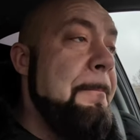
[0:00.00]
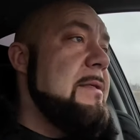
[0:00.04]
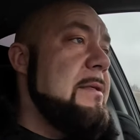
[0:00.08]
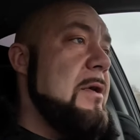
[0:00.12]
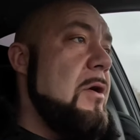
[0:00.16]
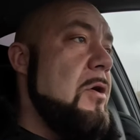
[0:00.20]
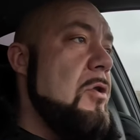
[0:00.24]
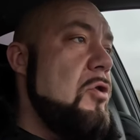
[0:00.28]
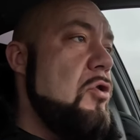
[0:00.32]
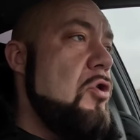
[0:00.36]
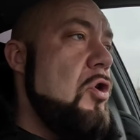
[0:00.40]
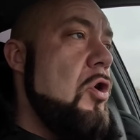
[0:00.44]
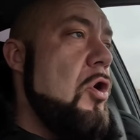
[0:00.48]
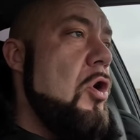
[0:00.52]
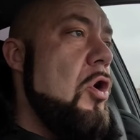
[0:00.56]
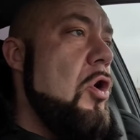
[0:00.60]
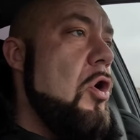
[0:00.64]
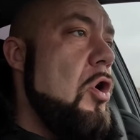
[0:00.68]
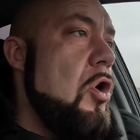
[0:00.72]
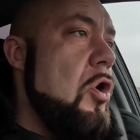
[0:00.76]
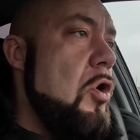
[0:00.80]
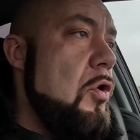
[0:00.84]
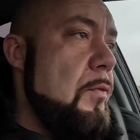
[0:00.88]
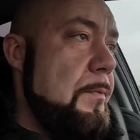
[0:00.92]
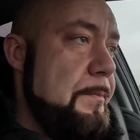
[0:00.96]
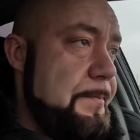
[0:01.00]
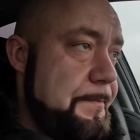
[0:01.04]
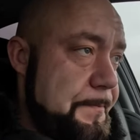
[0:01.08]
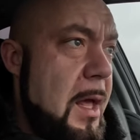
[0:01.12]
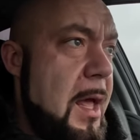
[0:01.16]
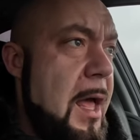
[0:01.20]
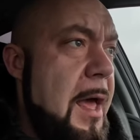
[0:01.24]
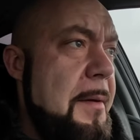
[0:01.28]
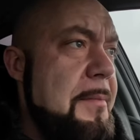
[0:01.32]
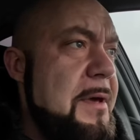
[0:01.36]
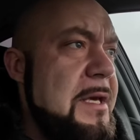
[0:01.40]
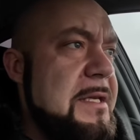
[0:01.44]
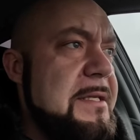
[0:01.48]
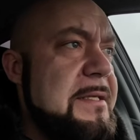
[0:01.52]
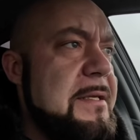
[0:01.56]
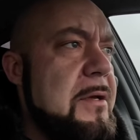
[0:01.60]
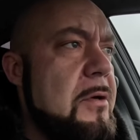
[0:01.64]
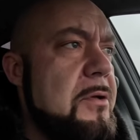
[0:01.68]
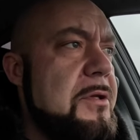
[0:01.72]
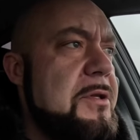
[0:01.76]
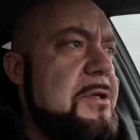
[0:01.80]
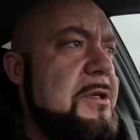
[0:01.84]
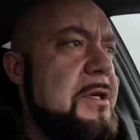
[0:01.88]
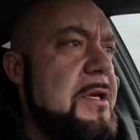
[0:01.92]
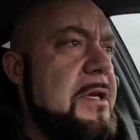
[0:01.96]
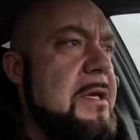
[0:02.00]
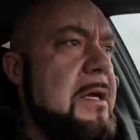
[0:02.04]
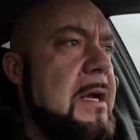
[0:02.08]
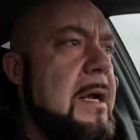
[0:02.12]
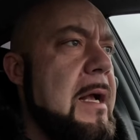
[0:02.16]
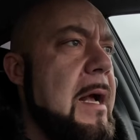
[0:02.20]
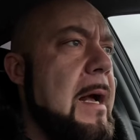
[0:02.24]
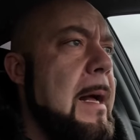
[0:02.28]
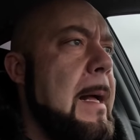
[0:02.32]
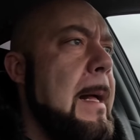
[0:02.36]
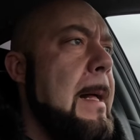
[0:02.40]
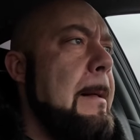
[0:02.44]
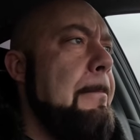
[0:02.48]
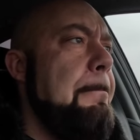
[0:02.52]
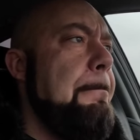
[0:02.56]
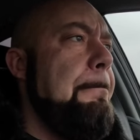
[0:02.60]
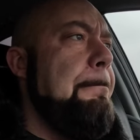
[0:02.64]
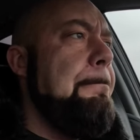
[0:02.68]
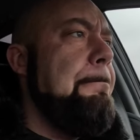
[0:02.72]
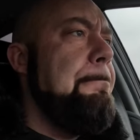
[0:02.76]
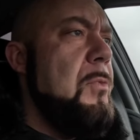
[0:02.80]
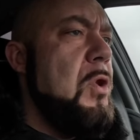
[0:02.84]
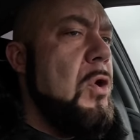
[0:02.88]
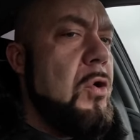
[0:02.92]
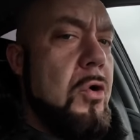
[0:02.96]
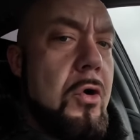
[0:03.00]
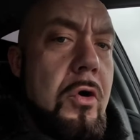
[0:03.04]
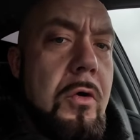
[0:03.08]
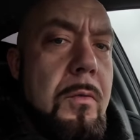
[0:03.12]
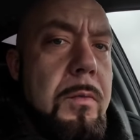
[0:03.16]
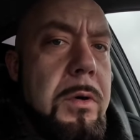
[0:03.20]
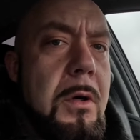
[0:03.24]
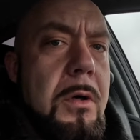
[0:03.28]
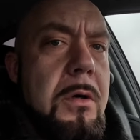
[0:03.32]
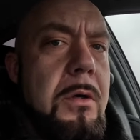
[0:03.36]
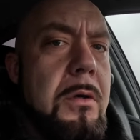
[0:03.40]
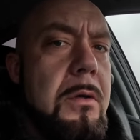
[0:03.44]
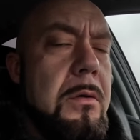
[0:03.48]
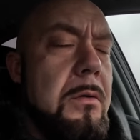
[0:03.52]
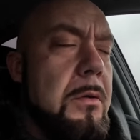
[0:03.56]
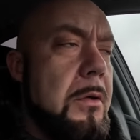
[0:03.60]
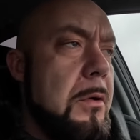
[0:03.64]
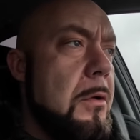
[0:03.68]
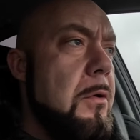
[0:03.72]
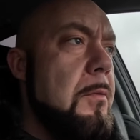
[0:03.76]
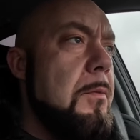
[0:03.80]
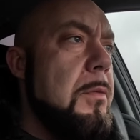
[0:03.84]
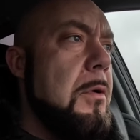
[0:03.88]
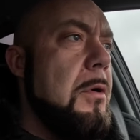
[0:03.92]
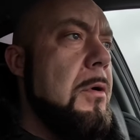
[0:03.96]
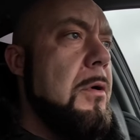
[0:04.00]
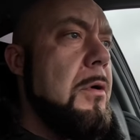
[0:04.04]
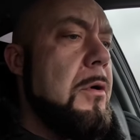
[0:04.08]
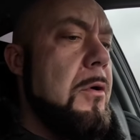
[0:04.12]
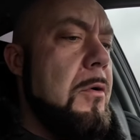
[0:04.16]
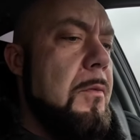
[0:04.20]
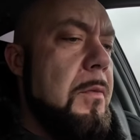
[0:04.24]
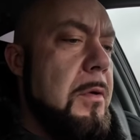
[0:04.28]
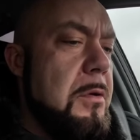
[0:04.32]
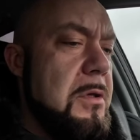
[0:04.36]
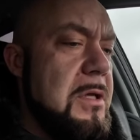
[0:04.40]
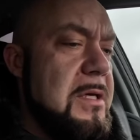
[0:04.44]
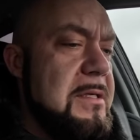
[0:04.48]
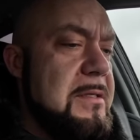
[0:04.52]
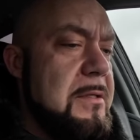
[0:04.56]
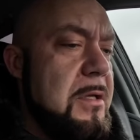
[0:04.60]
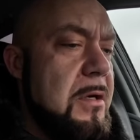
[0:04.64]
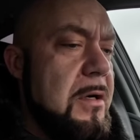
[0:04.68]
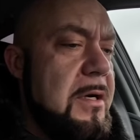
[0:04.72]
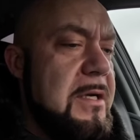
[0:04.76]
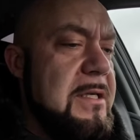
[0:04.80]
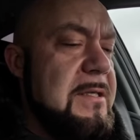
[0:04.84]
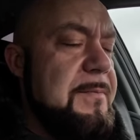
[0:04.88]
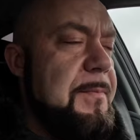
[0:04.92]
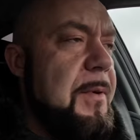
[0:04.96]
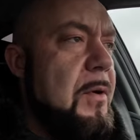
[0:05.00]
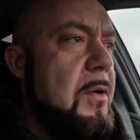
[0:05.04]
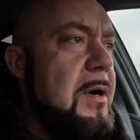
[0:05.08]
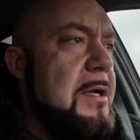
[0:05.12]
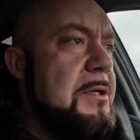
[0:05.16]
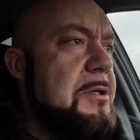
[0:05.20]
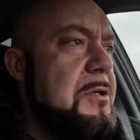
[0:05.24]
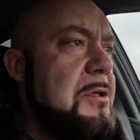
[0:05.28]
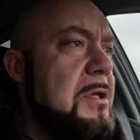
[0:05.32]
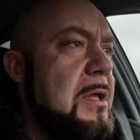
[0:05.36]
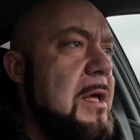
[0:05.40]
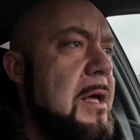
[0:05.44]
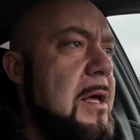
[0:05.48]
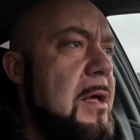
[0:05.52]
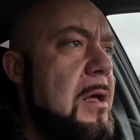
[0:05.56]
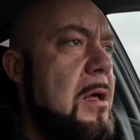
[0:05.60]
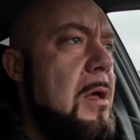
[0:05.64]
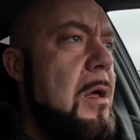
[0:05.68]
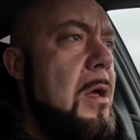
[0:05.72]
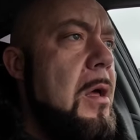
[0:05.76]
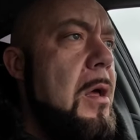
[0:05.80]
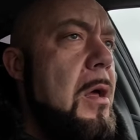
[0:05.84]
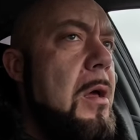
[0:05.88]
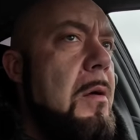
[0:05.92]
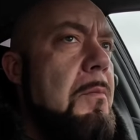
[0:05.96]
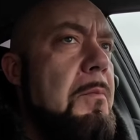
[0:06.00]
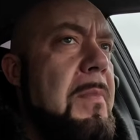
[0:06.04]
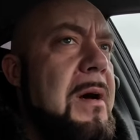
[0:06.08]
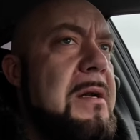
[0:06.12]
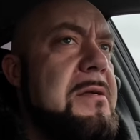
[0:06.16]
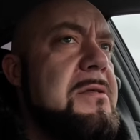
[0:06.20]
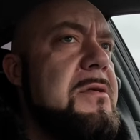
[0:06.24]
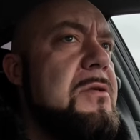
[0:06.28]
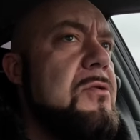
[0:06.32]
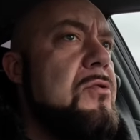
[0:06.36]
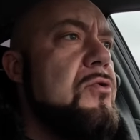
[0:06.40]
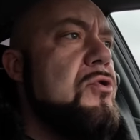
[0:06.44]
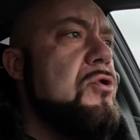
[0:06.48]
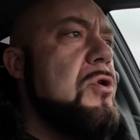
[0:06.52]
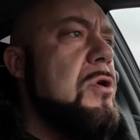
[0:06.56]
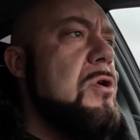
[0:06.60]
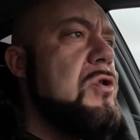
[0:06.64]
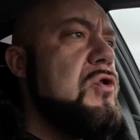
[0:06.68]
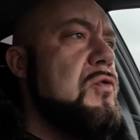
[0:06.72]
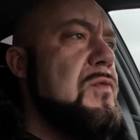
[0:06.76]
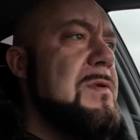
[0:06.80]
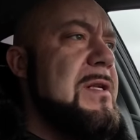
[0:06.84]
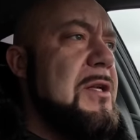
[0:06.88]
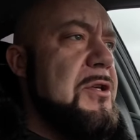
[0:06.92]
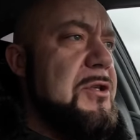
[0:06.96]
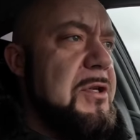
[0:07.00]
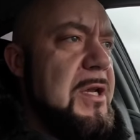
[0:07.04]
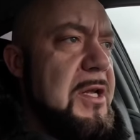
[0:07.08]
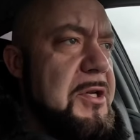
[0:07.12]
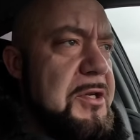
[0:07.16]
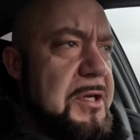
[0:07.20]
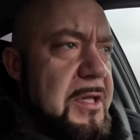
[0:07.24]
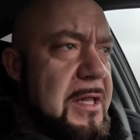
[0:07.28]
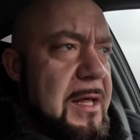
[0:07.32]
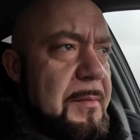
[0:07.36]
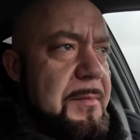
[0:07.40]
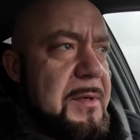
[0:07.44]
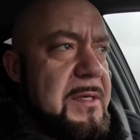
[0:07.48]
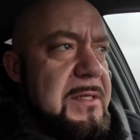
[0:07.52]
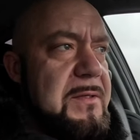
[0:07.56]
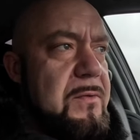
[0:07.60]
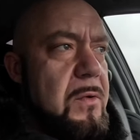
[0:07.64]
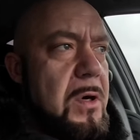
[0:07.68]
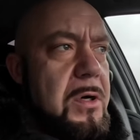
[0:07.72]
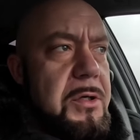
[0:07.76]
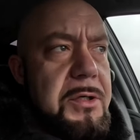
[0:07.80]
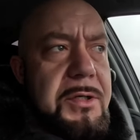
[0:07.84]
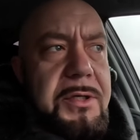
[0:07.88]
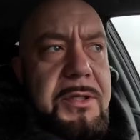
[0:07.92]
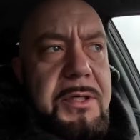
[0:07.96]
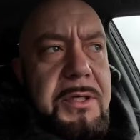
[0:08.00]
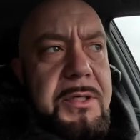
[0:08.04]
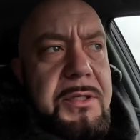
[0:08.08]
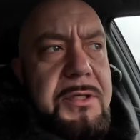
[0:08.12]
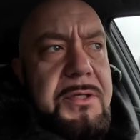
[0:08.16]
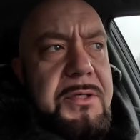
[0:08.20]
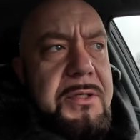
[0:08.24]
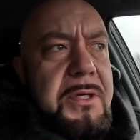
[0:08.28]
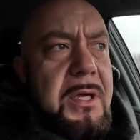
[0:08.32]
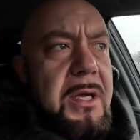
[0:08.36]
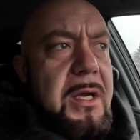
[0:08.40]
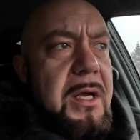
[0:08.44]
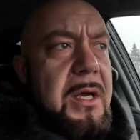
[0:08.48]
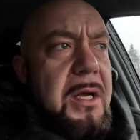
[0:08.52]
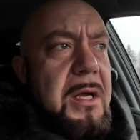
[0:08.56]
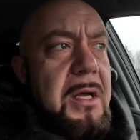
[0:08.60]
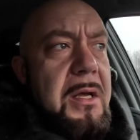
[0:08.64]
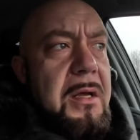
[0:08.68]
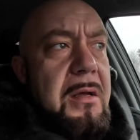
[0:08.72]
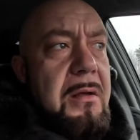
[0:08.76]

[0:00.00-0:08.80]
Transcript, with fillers: Co do emisji odcinka, no grubo, grubo, grubo nastroje społeczne, bardzo dużo osób zaczyna się na mnie złościć, że